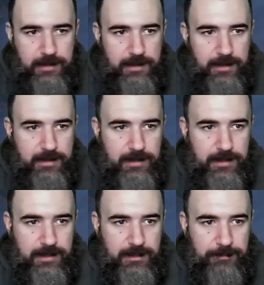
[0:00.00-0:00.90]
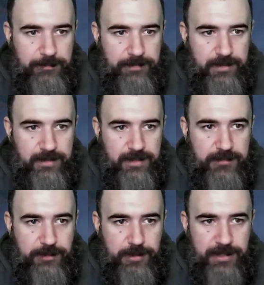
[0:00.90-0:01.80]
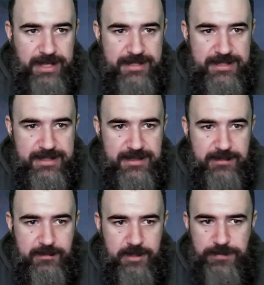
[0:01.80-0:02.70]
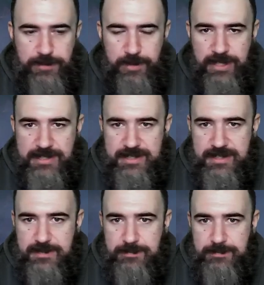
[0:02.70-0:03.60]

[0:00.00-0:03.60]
Ähm, die 35? Welche 35?